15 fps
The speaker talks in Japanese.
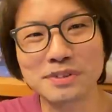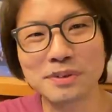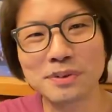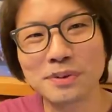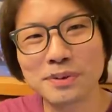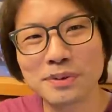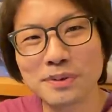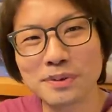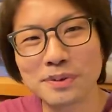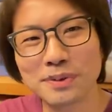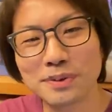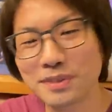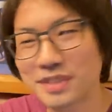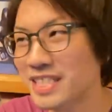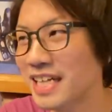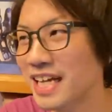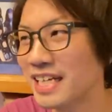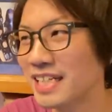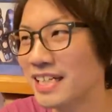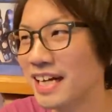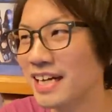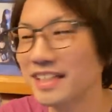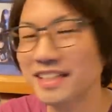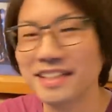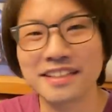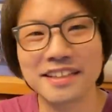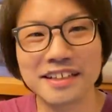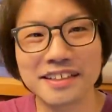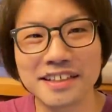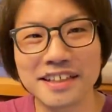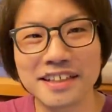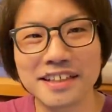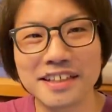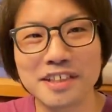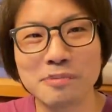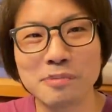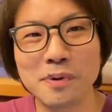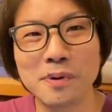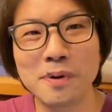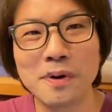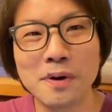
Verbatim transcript: この時代背景の中で考えても